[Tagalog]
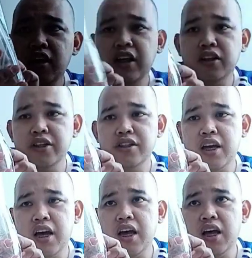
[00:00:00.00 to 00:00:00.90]
Ang
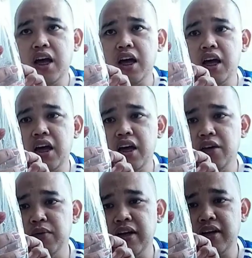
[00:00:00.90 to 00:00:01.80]
liters niya
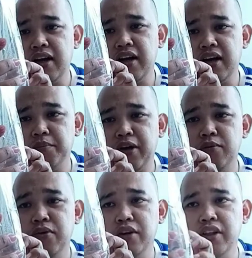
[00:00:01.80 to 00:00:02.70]
ay walang nakalagay,
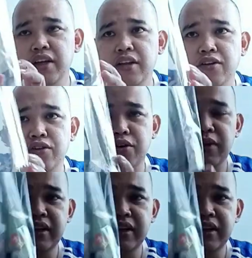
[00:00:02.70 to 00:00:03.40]
pero more than ano to, 1